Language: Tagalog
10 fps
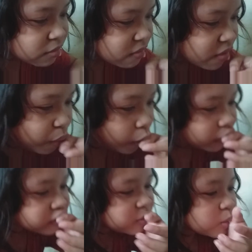patong na
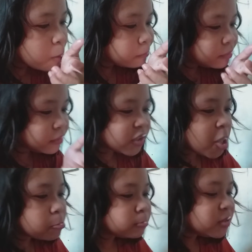dito. Hmm.
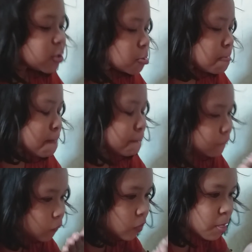Pero
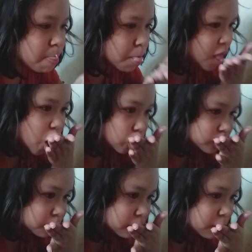perti nang gamatinga.
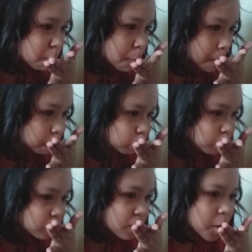
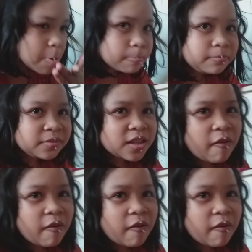Wala nagmuta.